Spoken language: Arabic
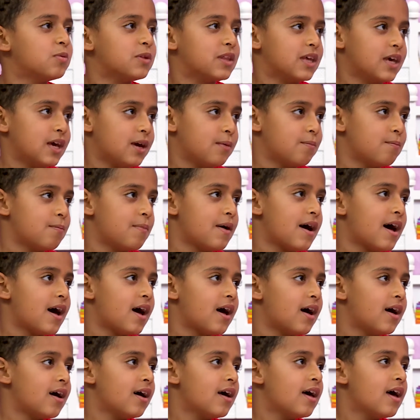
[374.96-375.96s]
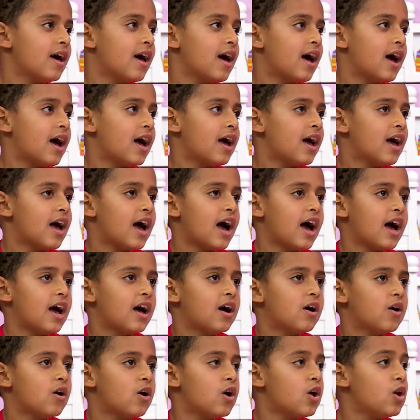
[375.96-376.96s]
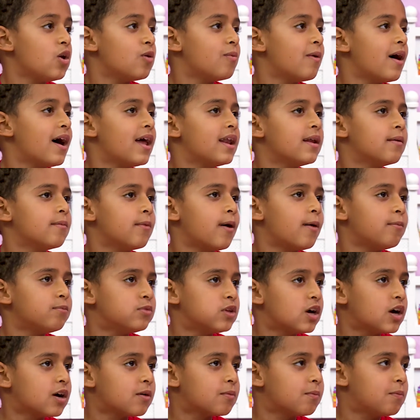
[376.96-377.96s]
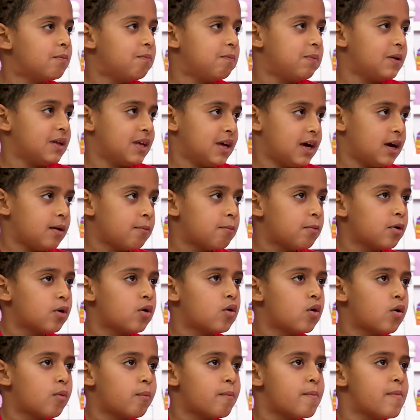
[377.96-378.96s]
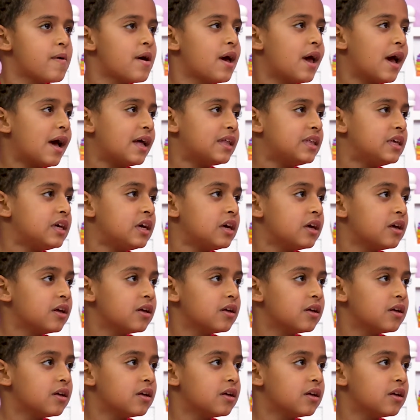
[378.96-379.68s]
بتحبها اه قول له بقى ان مامتك بتحب الكوبايه دي